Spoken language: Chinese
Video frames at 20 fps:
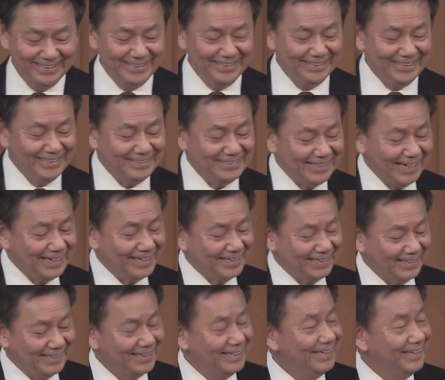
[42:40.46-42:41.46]
第三
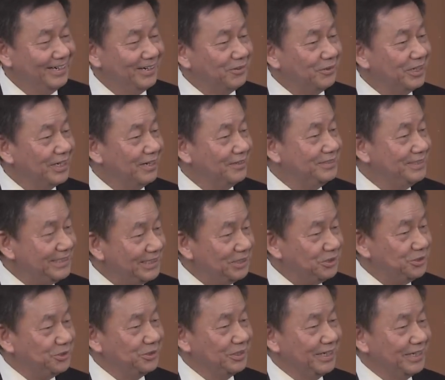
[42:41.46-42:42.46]
个，我要继
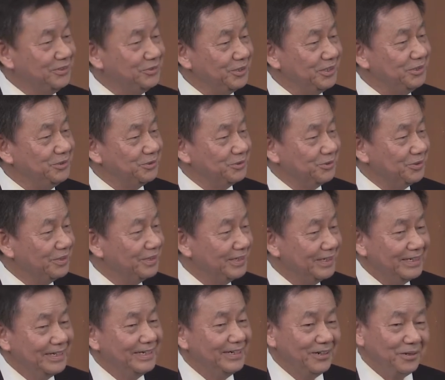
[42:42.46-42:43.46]
续跟随主，
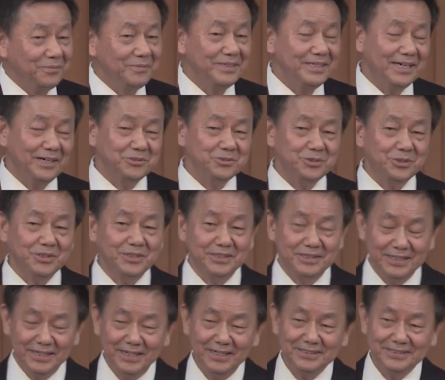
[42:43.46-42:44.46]
我们要
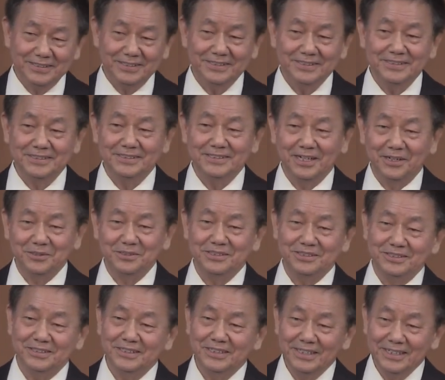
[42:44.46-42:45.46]
做二十四小
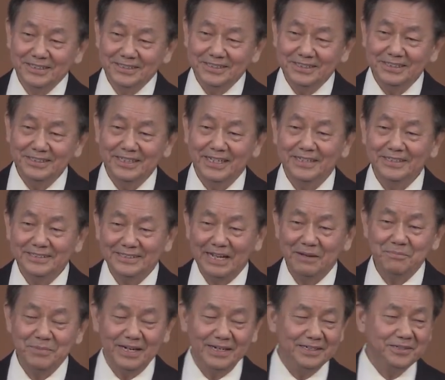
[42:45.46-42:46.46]
时、七天、
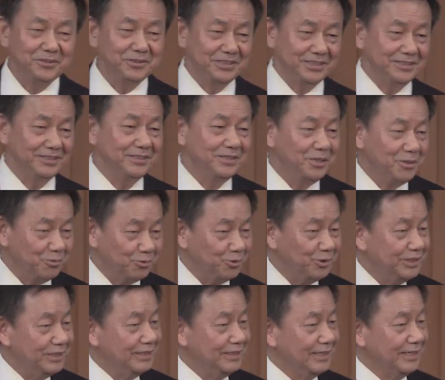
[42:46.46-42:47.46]
三百六十
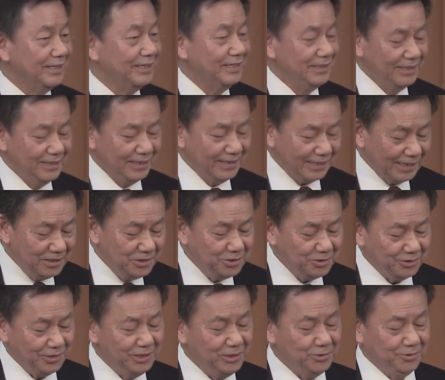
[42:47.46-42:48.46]
五日的跟
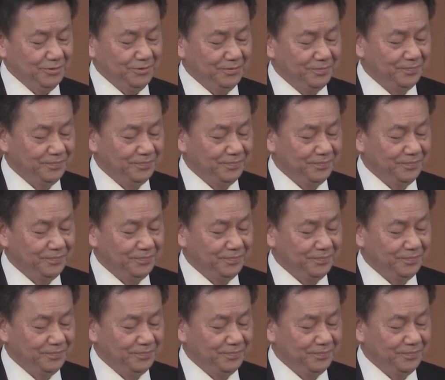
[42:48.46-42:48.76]
随主。